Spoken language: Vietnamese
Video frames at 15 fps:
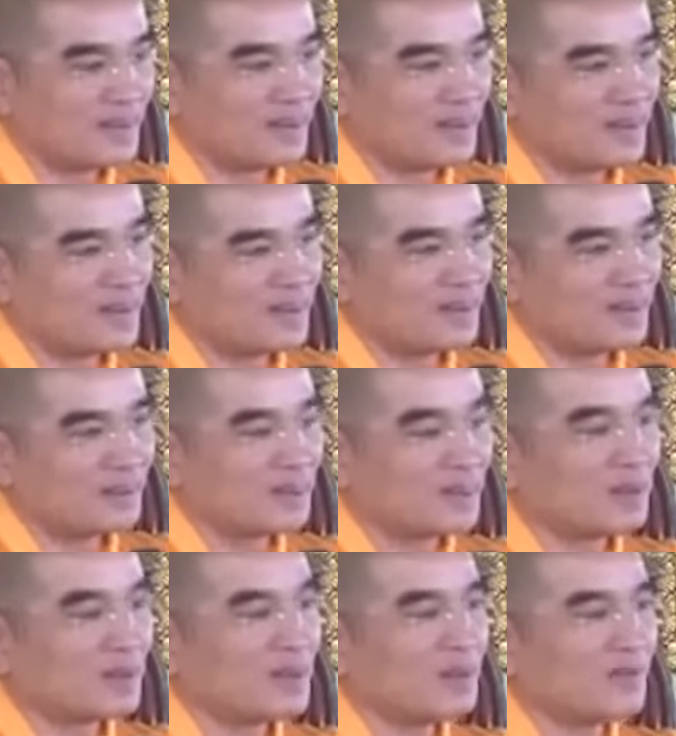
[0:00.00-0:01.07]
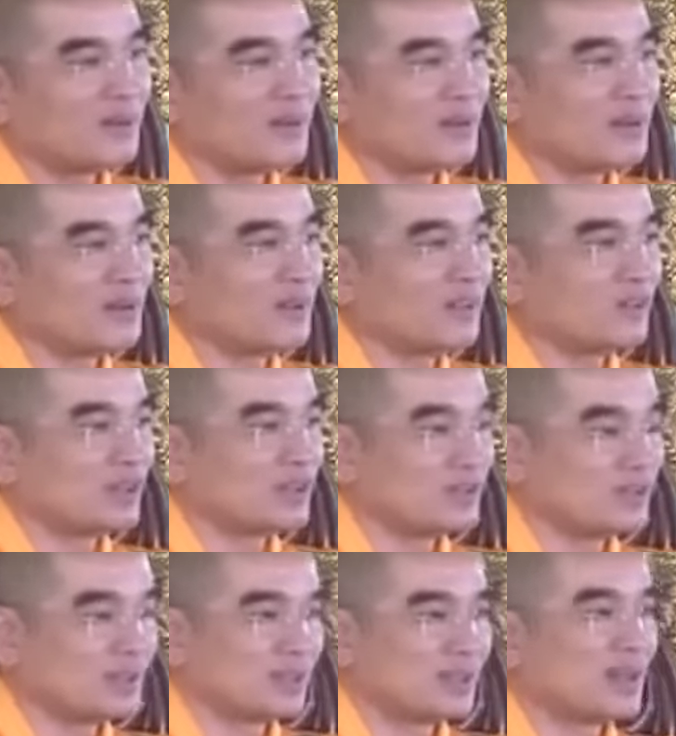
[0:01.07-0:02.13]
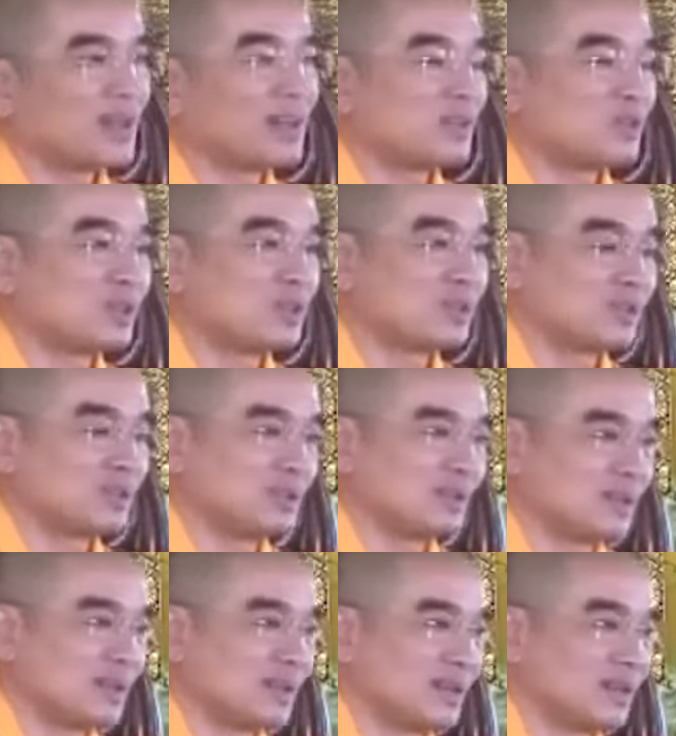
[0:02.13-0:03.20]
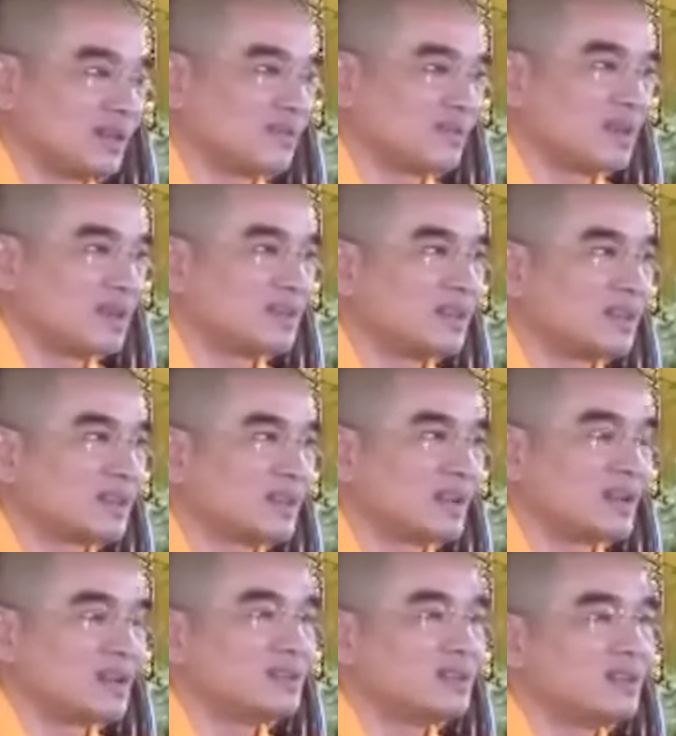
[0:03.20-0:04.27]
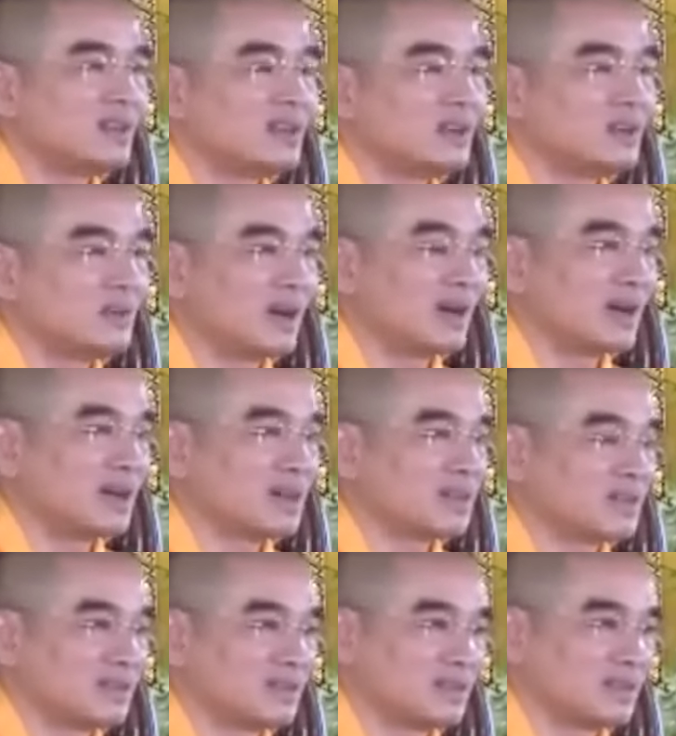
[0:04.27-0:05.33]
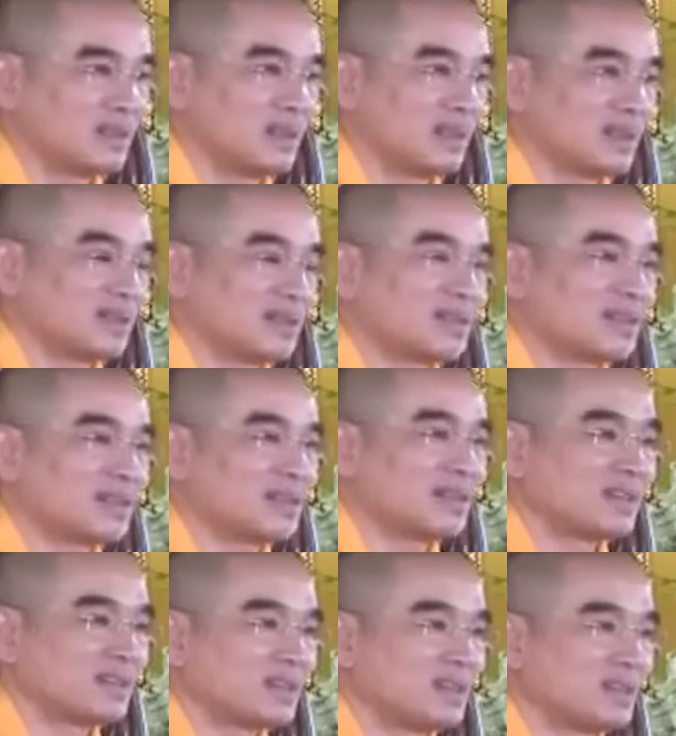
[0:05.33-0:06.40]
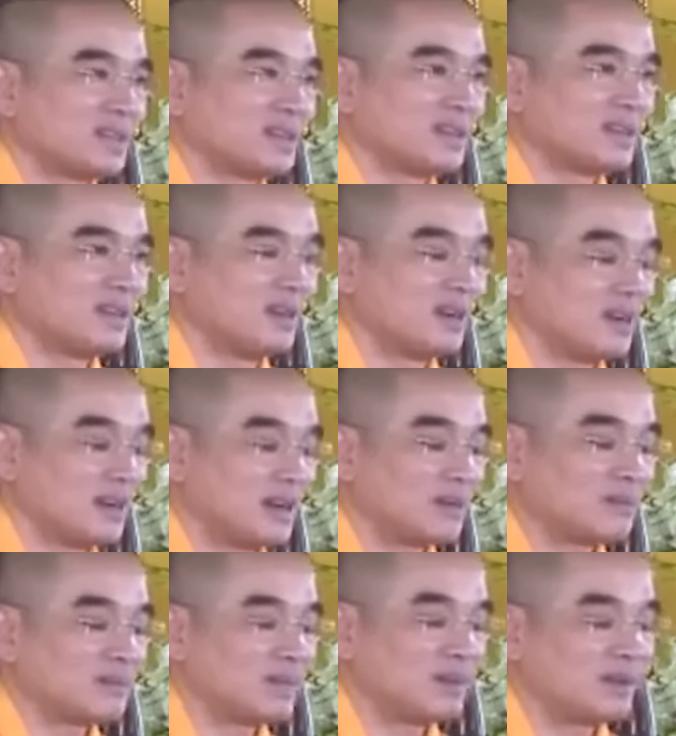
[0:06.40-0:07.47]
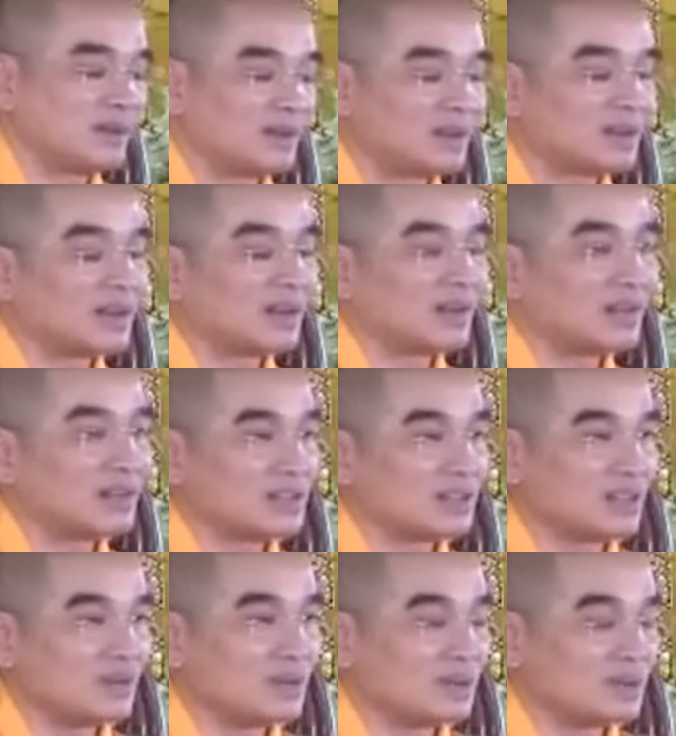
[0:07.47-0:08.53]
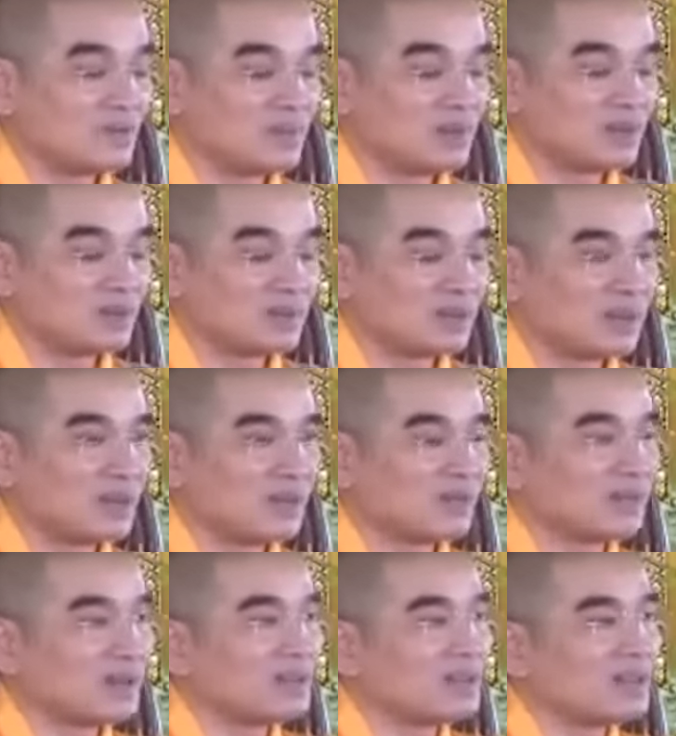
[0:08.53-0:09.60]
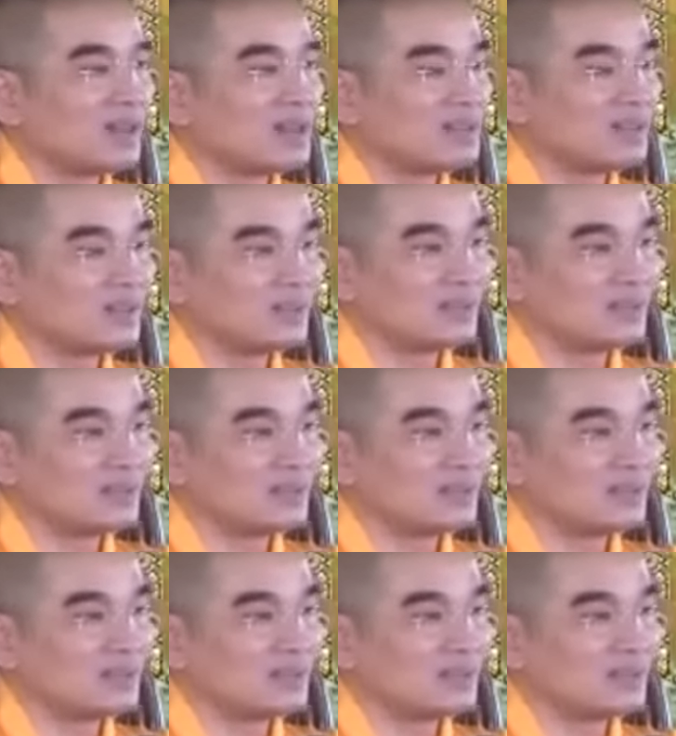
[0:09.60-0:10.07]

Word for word: Mình nói là mình nói, chuyện của người ta là chuyện của người ta, và nhất là nhân quả của người khác, họ làm là họ gánh chịu, chứ mình không thể nào kê vai chịu thế.